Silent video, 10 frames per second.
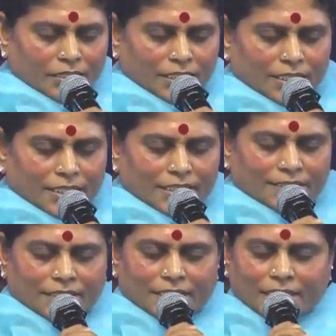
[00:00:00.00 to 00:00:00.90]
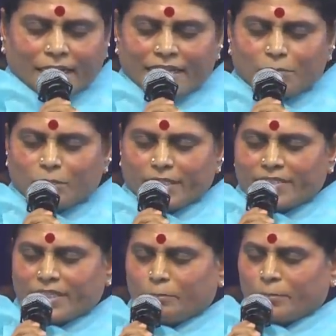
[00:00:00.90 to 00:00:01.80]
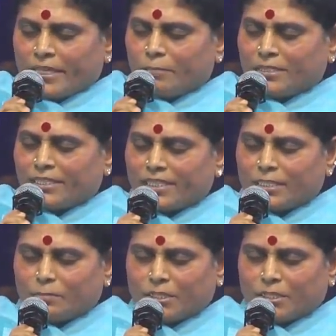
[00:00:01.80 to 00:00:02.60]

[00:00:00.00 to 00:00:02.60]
తండ్రి ఏసయ్య జ్ఞానము ఏసయ్య ప్రేమ తండ్రి